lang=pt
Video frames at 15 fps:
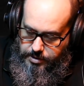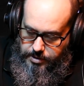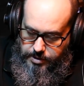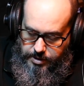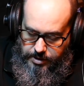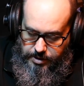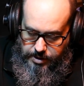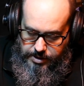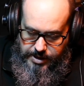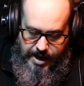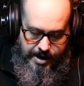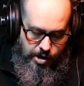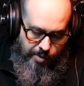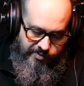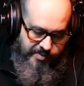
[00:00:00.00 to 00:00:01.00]
Uh, e
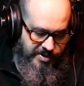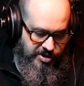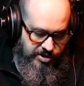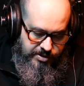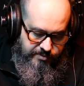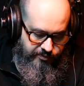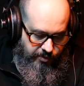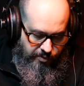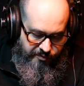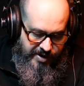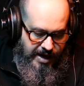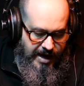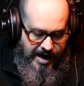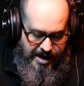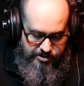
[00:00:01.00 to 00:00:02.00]
aí, obviamente, que foi um
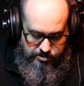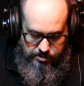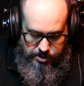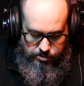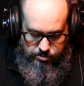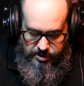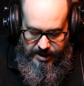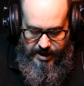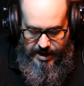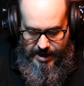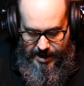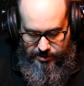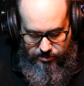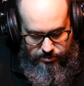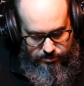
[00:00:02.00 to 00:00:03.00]
fracasso. Deu tudo
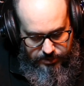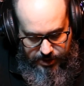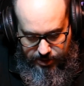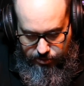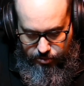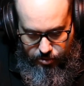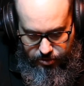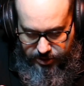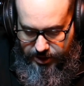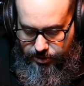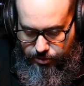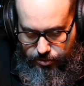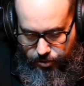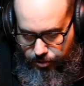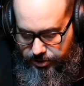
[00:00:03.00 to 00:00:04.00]
errado, tentou,
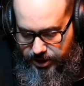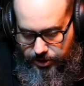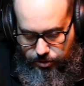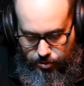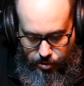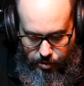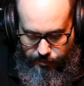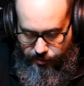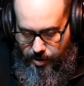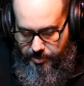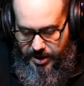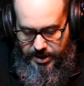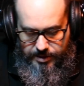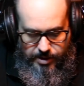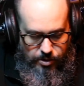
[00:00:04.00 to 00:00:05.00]
tentou, tentou, foi
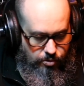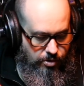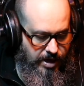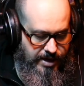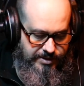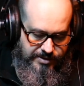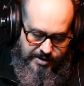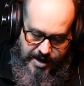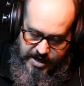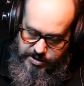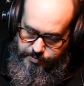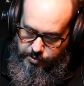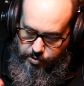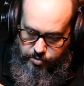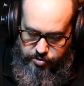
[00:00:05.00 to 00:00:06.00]
aprender, correr atrás,
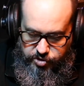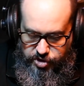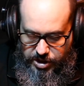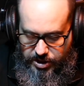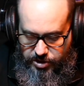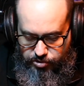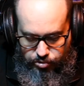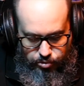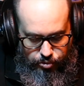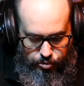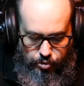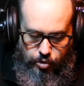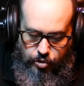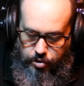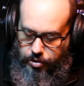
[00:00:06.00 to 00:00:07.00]
pegou dica,
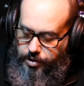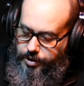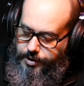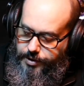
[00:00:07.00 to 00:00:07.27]
estudou.